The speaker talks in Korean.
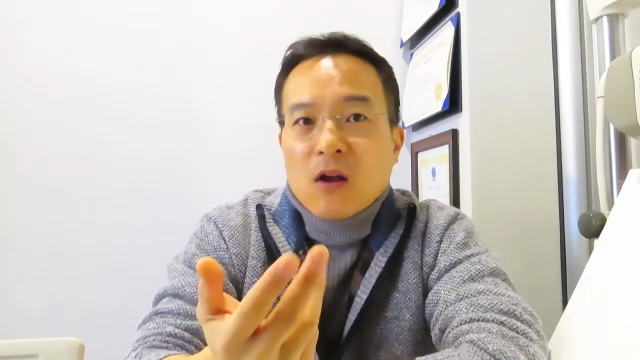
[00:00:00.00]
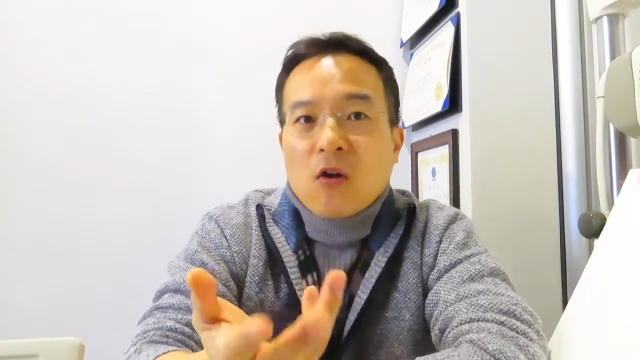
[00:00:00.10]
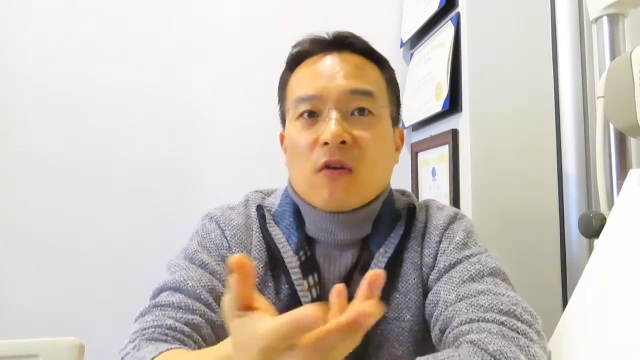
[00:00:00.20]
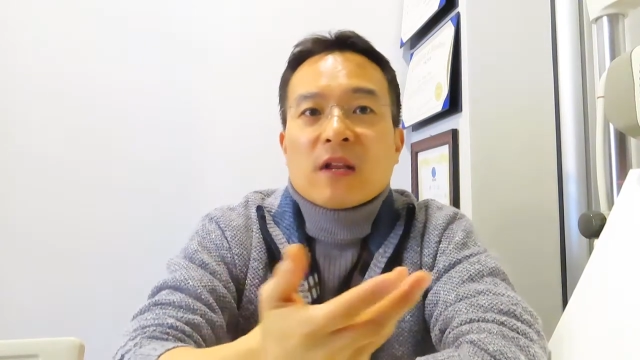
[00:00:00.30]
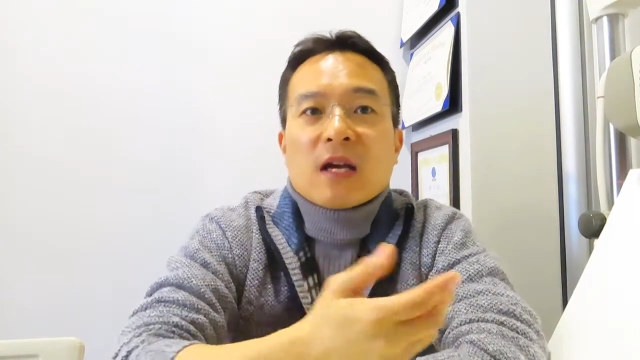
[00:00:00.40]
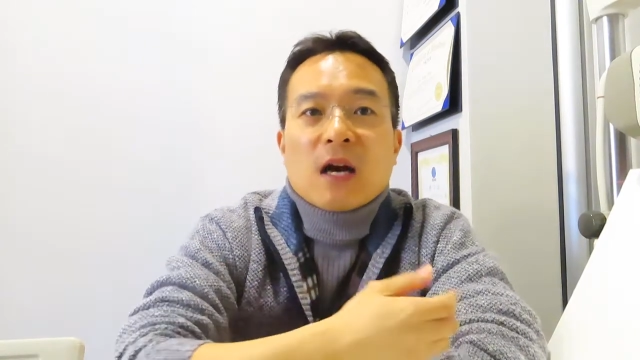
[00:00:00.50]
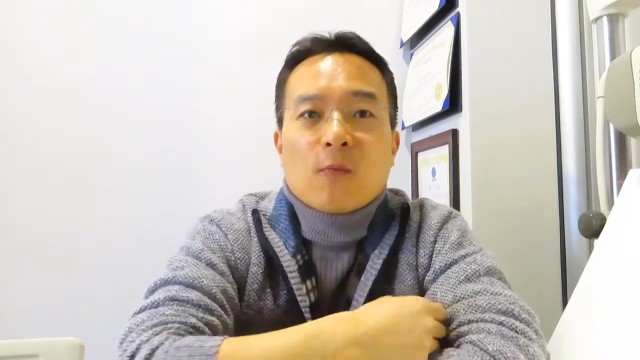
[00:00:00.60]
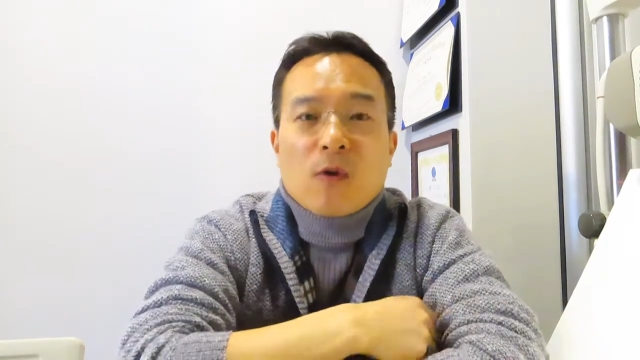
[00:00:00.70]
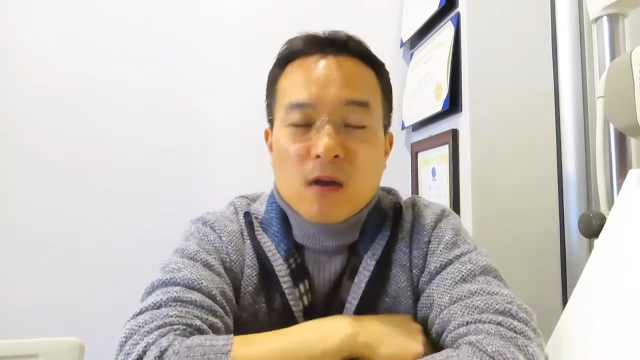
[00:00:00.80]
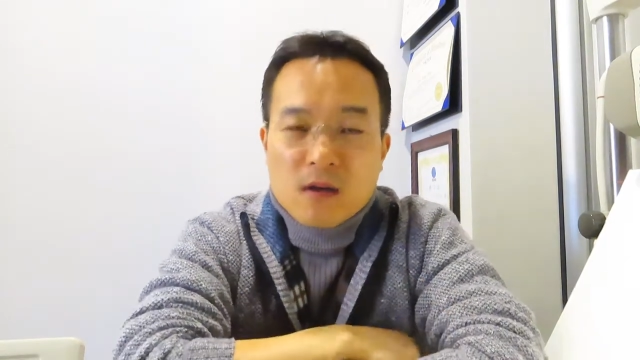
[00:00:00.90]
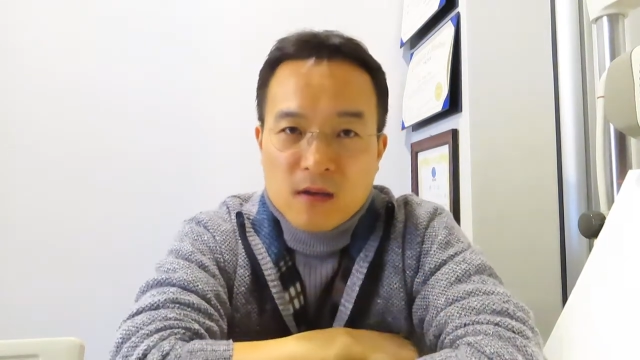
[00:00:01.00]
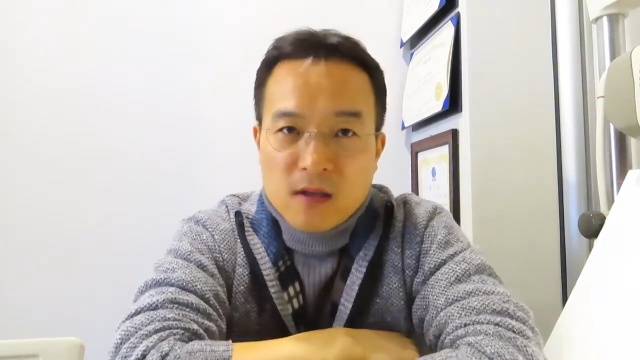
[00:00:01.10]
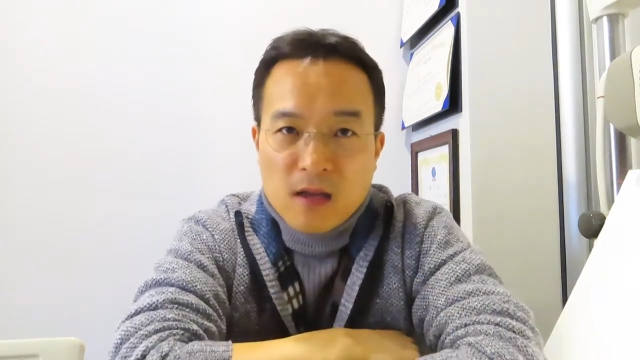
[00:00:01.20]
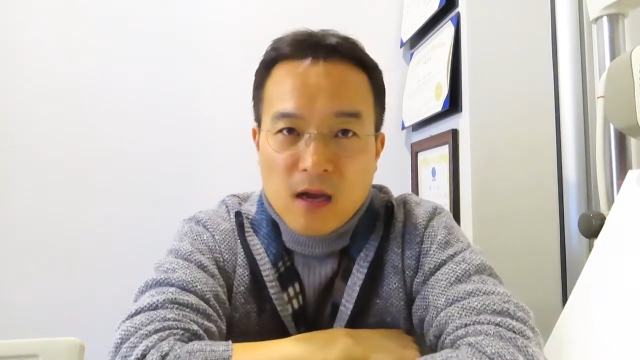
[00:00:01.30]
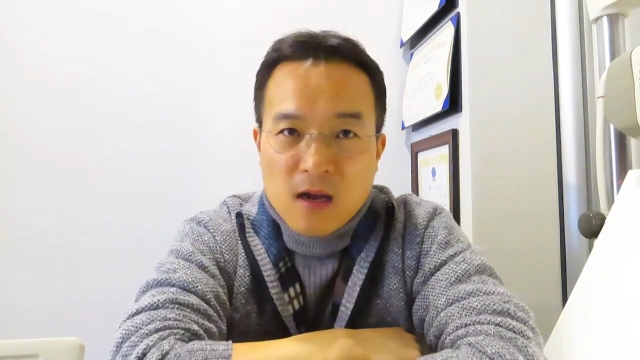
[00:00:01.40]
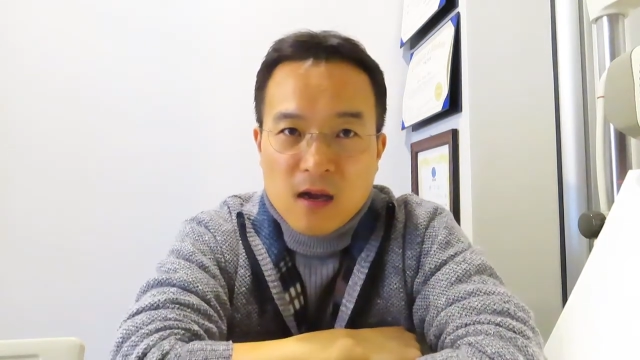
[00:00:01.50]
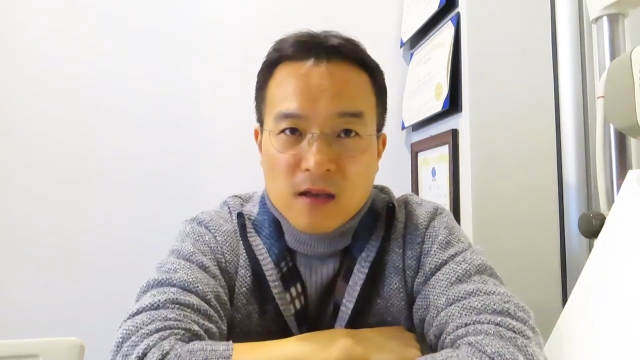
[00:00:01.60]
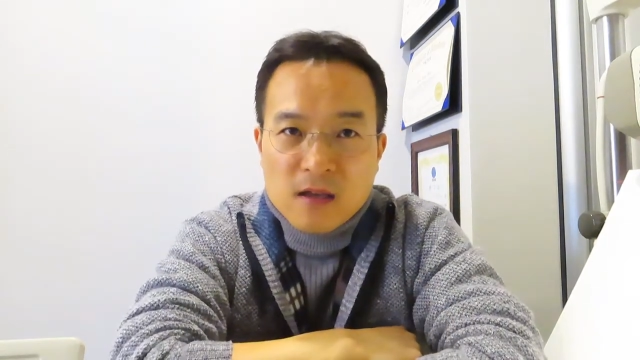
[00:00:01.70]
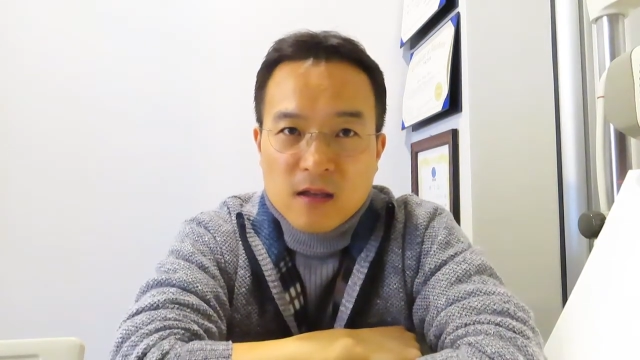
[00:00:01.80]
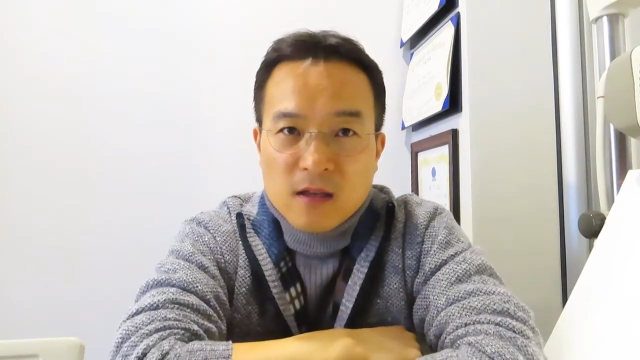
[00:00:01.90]
거리감과 크기
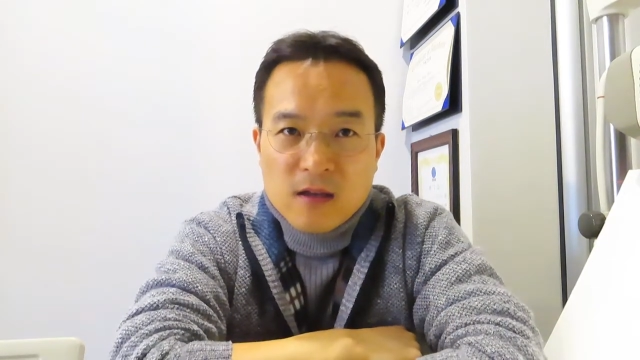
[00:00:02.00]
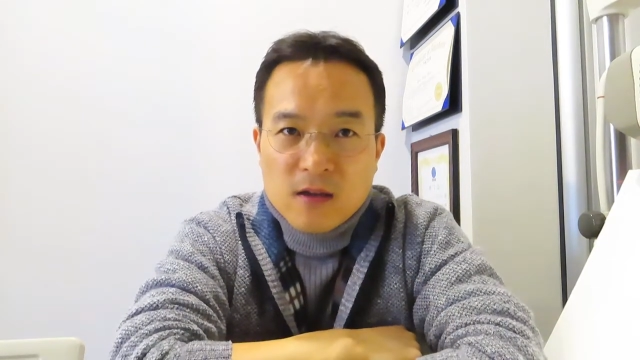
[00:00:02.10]
감각이